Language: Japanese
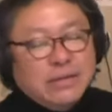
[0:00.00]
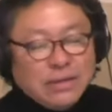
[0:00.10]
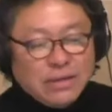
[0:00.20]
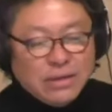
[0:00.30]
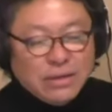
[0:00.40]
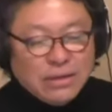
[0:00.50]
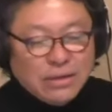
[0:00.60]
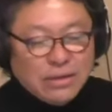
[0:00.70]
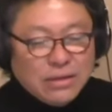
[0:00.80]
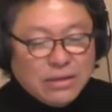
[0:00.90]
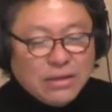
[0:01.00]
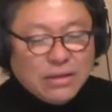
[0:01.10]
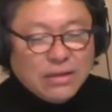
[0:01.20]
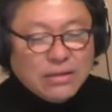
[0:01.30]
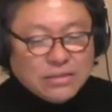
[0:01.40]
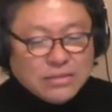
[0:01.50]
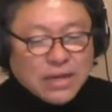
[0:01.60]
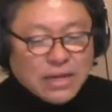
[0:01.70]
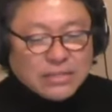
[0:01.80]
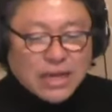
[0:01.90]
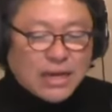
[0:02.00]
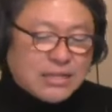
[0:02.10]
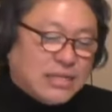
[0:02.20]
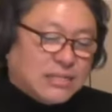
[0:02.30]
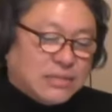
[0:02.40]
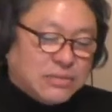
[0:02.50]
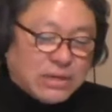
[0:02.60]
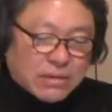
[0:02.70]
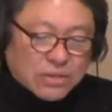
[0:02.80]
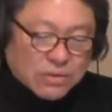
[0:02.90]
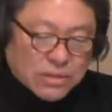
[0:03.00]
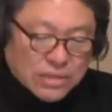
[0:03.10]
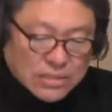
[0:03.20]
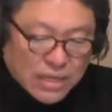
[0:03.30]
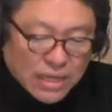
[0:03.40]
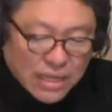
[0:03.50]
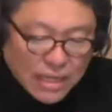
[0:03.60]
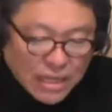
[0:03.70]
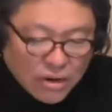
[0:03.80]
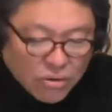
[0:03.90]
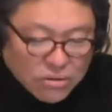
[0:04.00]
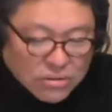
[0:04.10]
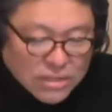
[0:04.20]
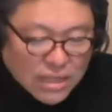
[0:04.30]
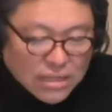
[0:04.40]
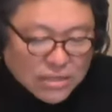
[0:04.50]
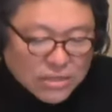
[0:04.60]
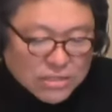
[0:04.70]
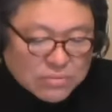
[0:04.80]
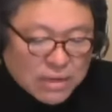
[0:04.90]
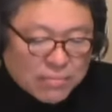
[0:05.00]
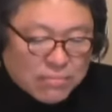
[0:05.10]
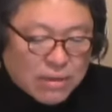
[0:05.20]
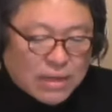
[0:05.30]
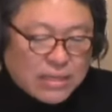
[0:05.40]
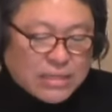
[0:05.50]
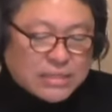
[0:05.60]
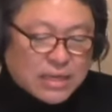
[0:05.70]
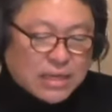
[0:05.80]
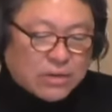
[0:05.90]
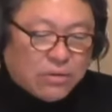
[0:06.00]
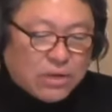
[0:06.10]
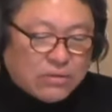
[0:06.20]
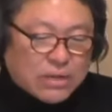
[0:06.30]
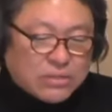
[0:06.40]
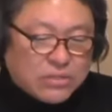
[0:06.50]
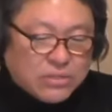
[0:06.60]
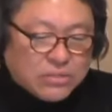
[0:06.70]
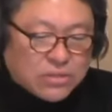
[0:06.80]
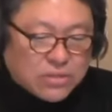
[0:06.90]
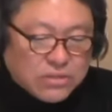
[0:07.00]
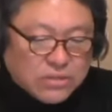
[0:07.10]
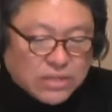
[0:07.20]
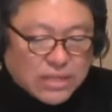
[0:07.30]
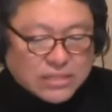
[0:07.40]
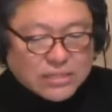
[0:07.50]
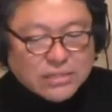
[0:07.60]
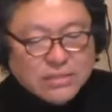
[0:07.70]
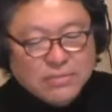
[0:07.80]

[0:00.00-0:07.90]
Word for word: えー、すがさあ果たして売り上げということなんですが、えー、6.9万枚で最高位は19位です